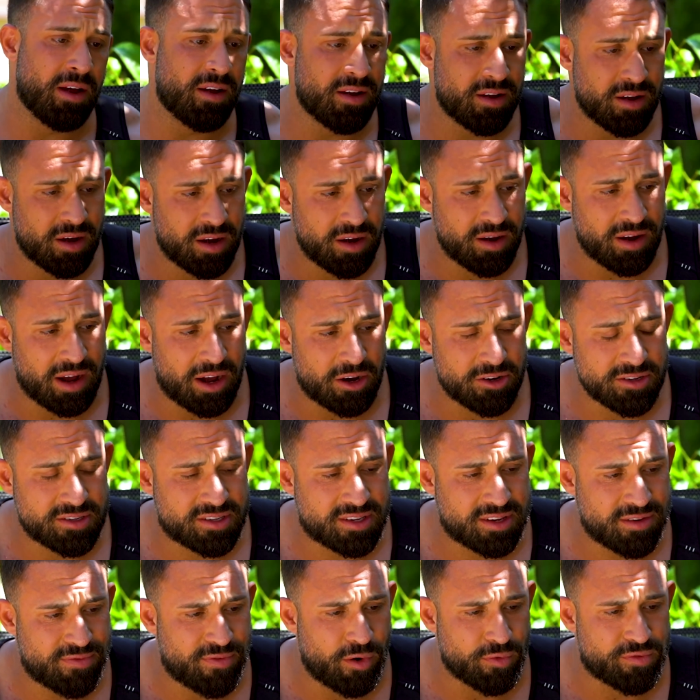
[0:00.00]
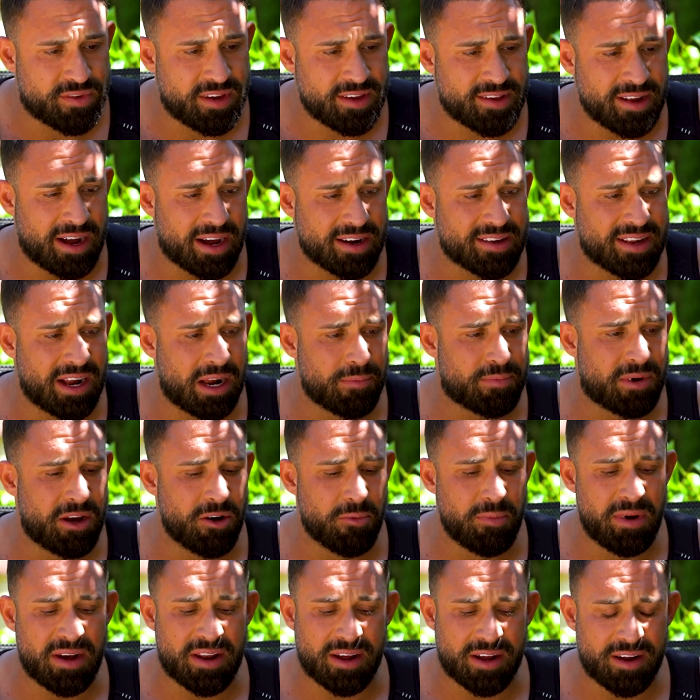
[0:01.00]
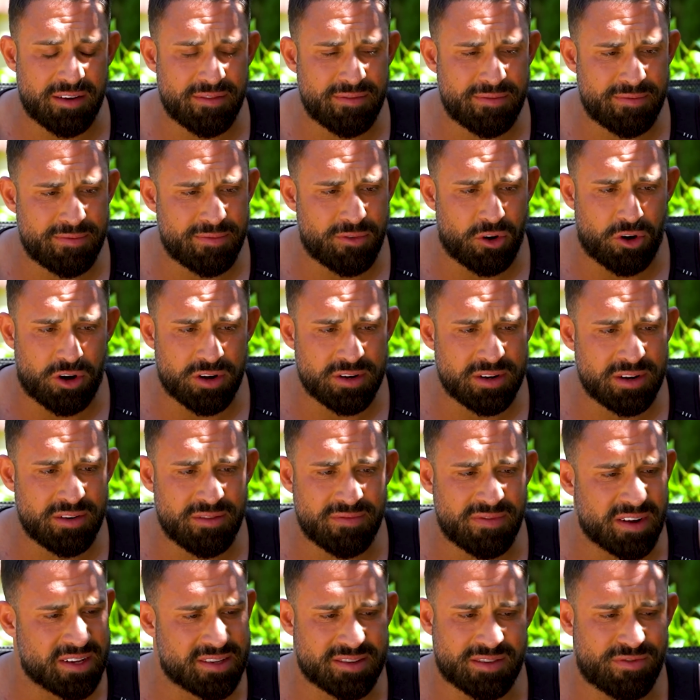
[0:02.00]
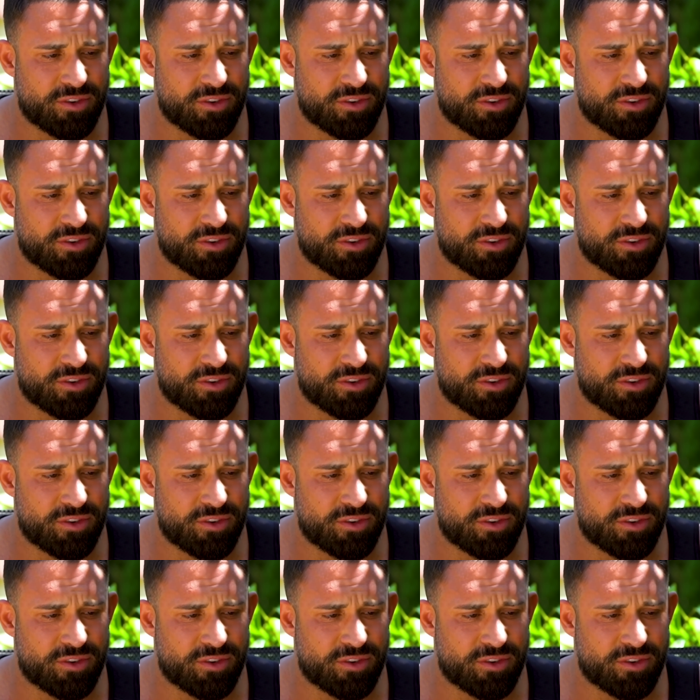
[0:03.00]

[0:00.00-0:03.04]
äh, aus 50 sind 8,5 Kilometer geworden, was